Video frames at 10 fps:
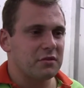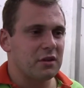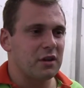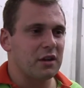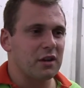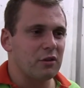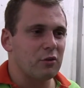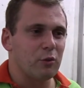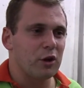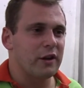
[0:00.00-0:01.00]
uh,
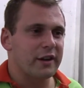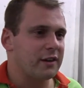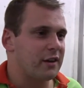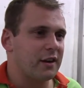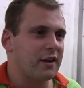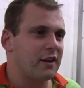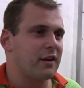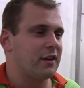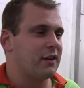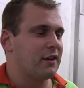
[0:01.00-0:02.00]
o molho é que
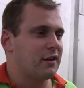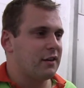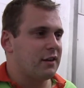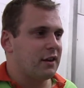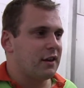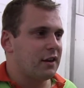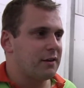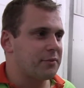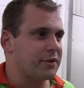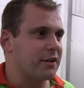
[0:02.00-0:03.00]
é,
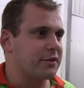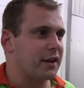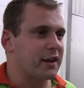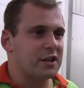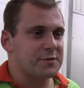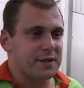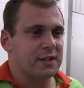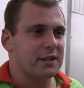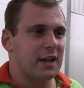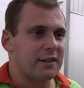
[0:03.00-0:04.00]
portanto, é que é a
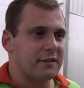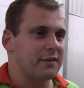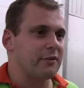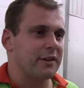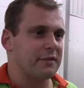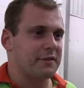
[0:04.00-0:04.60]
especialidade, não é, da